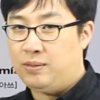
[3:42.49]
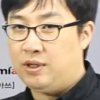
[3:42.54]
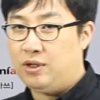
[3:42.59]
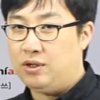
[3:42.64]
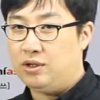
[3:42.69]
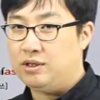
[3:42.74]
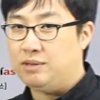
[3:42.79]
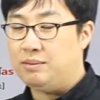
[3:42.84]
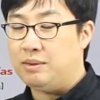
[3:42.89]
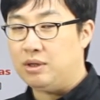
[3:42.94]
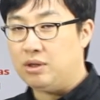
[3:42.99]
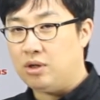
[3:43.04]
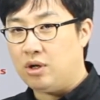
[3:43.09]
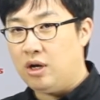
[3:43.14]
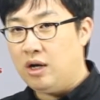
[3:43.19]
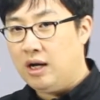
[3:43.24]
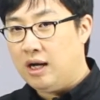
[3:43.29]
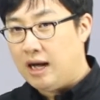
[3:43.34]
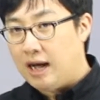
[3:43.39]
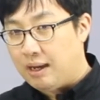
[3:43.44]

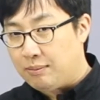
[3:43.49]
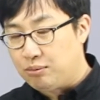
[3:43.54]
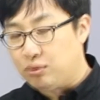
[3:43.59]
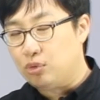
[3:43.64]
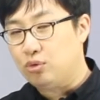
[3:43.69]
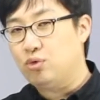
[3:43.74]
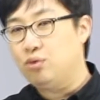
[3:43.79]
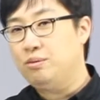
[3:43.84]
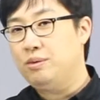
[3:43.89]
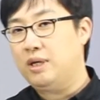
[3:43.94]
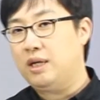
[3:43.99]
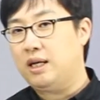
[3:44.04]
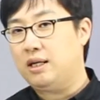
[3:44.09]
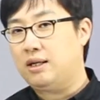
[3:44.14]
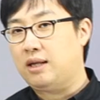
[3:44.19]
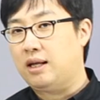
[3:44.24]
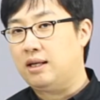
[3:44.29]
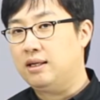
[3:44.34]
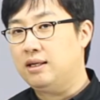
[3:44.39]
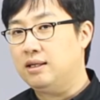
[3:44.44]
길어지면서 앞으로
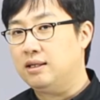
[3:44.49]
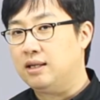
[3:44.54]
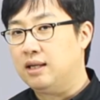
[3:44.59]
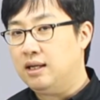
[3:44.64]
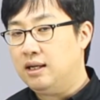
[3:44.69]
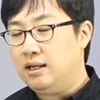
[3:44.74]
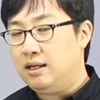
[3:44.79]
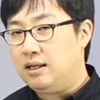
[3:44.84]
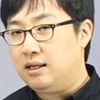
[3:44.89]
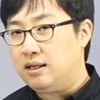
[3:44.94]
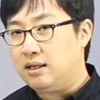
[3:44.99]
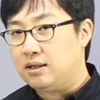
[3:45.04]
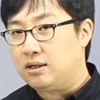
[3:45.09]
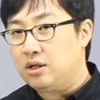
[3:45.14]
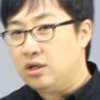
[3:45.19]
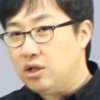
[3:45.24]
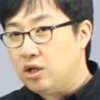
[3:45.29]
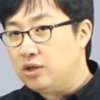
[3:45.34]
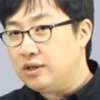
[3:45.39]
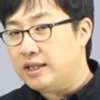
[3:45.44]
꾸미게 되는 어,
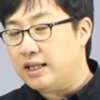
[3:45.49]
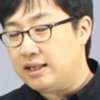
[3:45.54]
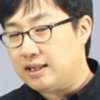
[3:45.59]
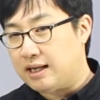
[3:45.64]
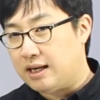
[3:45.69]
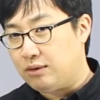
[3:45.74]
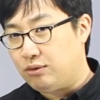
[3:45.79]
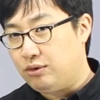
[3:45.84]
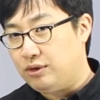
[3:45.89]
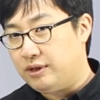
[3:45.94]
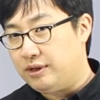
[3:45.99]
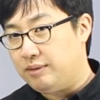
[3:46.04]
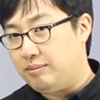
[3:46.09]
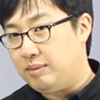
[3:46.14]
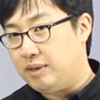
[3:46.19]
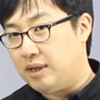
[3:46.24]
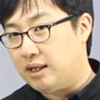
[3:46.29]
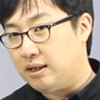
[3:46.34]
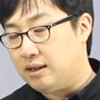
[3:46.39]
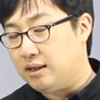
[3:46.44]
그런 현상을 갖고
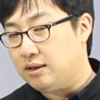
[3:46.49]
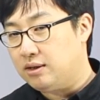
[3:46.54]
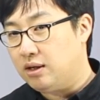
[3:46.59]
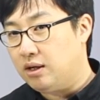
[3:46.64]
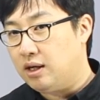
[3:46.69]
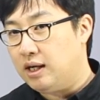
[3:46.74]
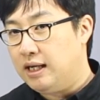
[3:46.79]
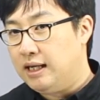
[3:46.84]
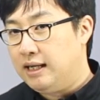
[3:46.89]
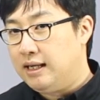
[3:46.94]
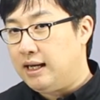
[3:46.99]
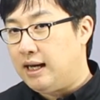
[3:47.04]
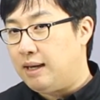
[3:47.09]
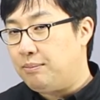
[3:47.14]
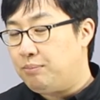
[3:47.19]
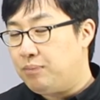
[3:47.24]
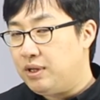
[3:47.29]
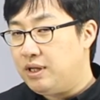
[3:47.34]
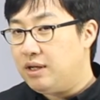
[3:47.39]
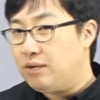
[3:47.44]
있습니다. 그래서
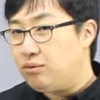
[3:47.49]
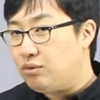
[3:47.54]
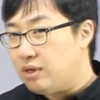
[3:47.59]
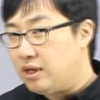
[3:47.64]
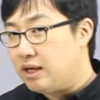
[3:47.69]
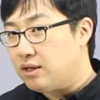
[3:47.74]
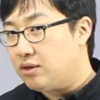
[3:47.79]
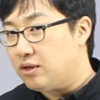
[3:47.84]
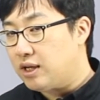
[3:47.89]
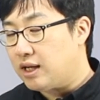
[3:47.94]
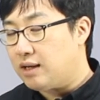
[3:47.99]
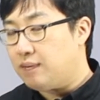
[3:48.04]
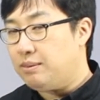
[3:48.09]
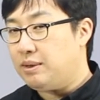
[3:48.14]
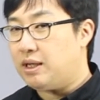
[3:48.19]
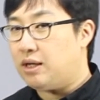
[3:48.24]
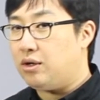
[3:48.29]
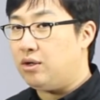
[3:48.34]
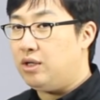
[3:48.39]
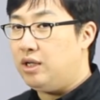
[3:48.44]
앞이냐 뒤냐를
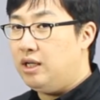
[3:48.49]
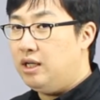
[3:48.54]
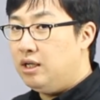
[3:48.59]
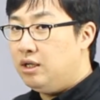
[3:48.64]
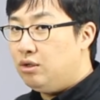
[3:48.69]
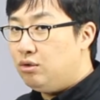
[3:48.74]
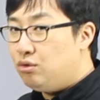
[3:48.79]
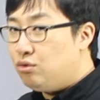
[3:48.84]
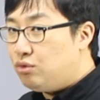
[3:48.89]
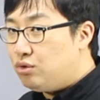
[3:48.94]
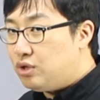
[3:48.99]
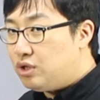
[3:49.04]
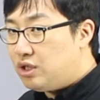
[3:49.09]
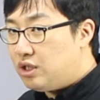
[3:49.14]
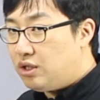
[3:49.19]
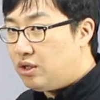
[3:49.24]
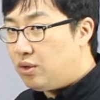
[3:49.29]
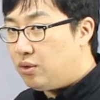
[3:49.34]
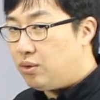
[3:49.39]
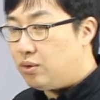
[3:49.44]
선택하면 당연히
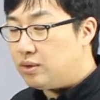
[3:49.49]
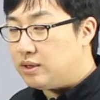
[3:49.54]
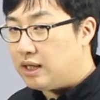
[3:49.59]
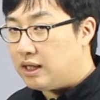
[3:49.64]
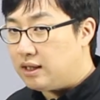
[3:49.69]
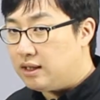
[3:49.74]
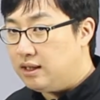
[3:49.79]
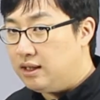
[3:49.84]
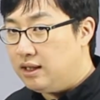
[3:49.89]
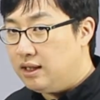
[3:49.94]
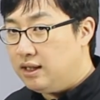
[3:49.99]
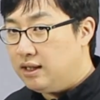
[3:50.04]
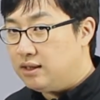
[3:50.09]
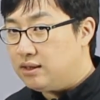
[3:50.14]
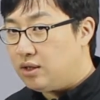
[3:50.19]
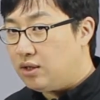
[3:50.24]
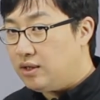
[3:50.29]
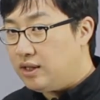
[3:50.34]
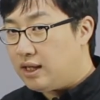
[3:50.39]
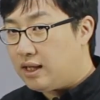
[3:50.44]
후치 형용사를
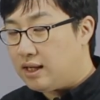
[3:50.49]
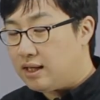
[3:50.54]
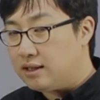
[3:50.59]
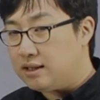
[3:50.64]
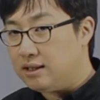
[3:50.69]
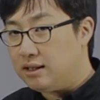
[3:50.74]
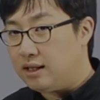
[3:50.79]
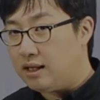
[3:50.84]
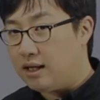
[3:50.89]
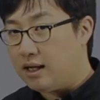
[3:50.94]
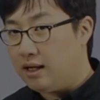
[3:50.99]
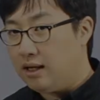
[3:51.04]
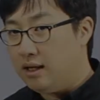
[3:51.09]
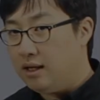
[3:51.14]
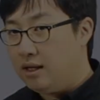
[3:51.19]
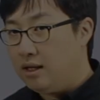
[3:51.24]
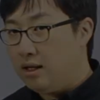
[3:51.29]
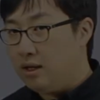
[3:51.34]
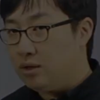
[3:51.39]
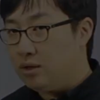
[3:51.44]
선택하시는 게